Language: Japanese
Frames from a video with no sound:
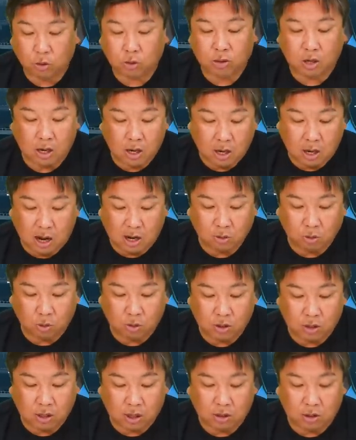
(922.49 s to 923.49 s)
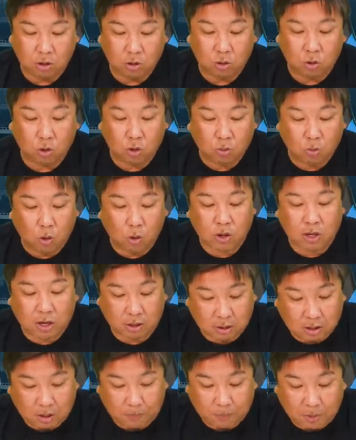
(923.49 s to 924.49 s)
取ってね、アウトにしたっていうところも大き
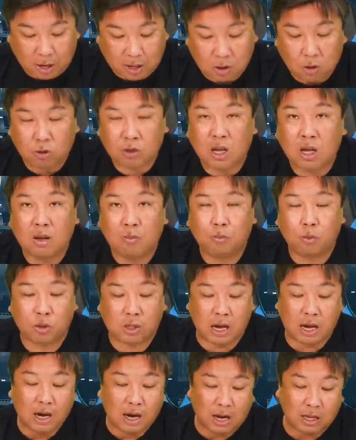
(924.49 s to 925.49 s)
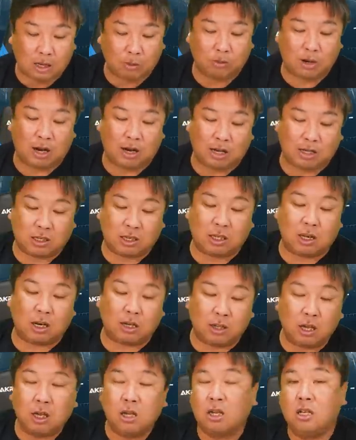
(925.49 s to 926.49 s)
かった、あれをね、もしエラーでもなんかしてた
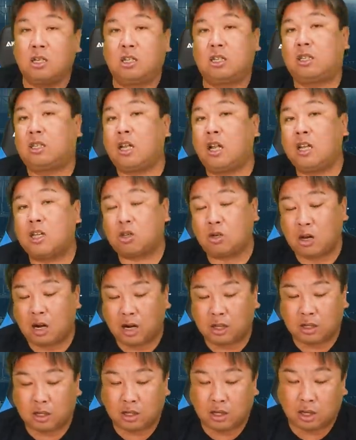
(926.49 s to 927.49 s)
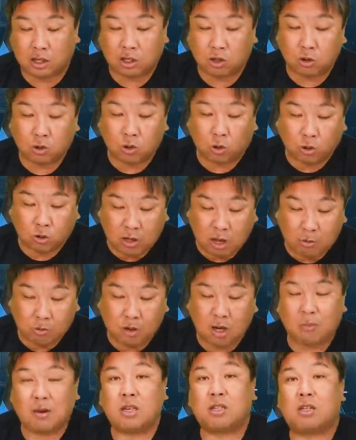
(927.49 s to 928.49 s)
らね、失点につながってたっていうところで、
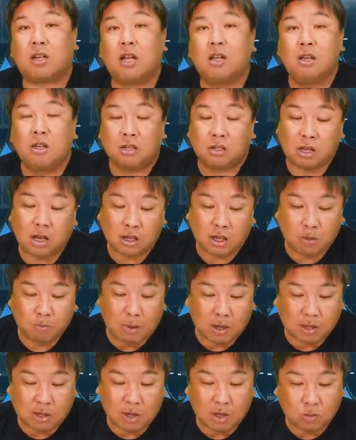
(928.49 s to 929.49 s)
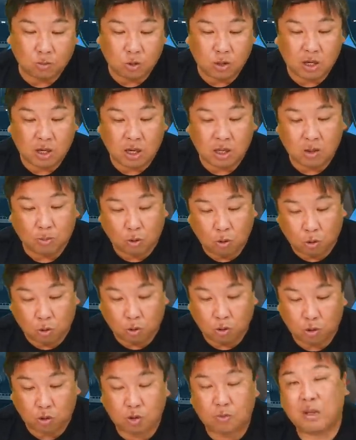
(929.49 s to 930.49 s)
村林ね、最近バッティングもいいけども、こ
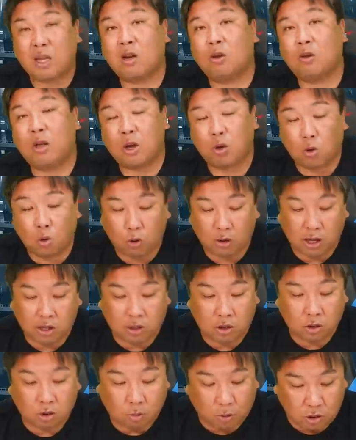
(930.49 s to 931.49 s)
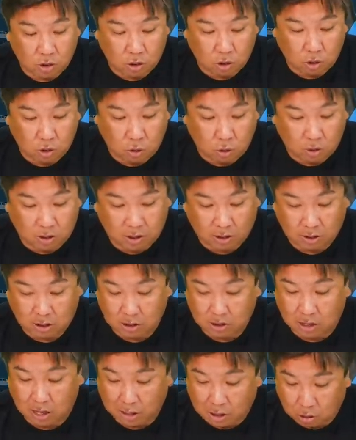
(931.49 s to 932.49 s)
の守備でのね、貢献っていうのも非常に大きかっ
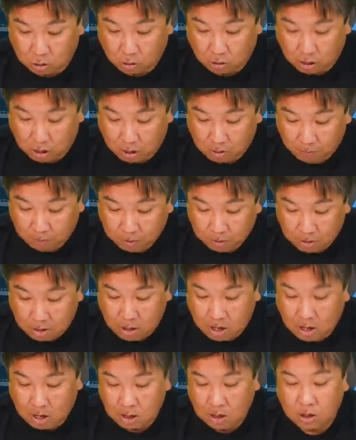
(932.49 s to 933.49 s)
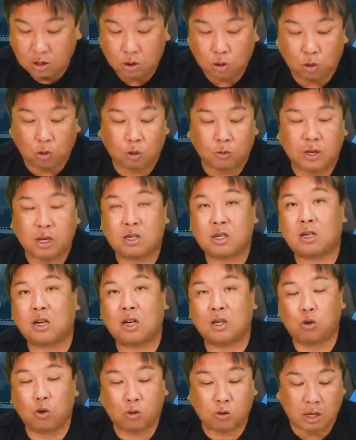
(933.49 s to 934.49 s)
たんじゃないでしょうか。でね、そこをね、しっ
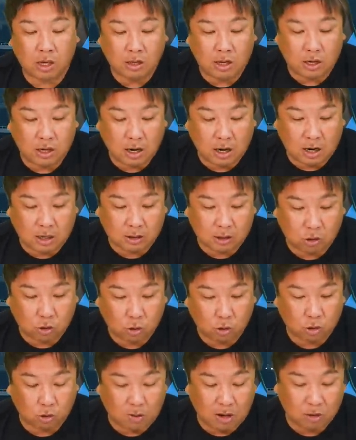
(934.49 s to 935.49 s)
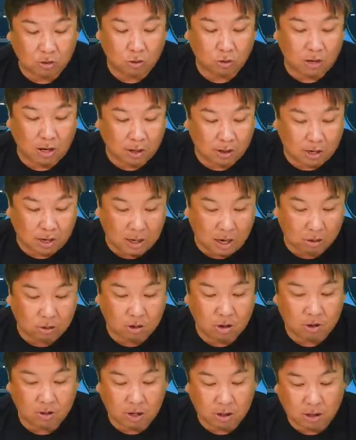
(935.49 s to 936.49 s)
かり得点できなかったソフトバンクの中で、
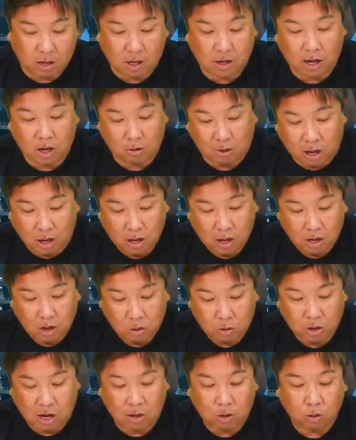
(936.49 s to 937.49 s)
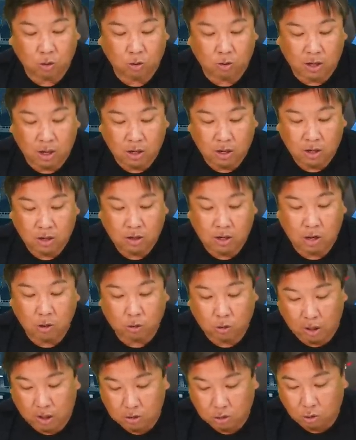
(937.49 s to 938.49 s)
楽天はね、3回裏、フランコのね、
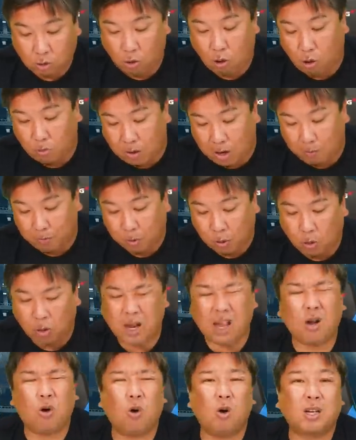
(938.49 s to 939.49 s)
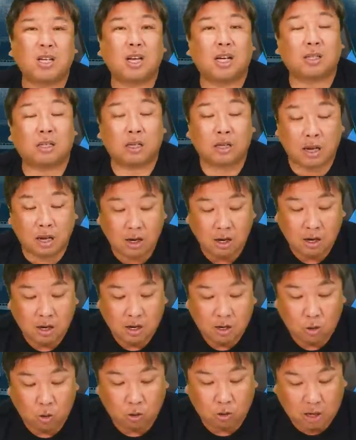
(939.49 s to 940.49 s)
レフトへソロホームラン。これ大きかったね、
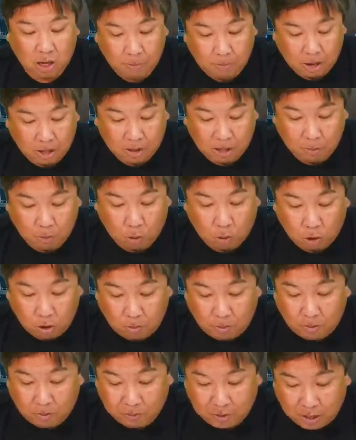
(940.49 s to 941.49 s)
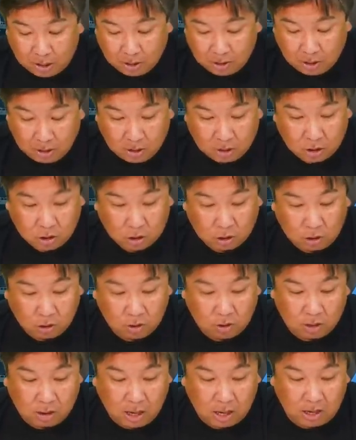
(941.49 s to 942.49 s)
6点目。でもこれもね、
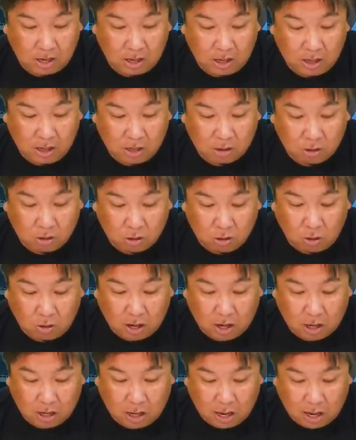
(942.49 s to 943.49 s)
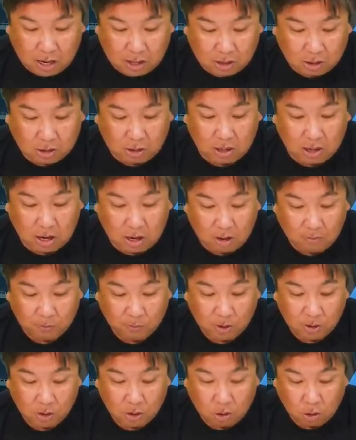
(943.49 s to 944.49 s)
すんなりいくのかなって
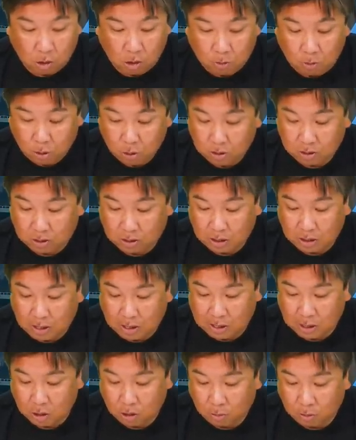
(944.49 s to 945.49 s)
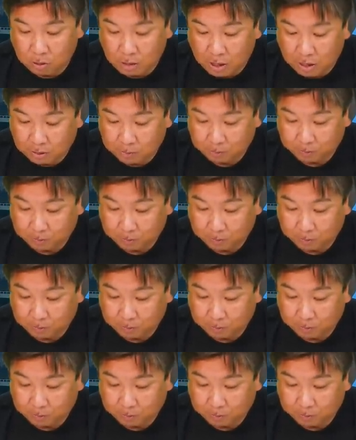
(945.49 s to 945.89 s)
ね、思ってたけどもね、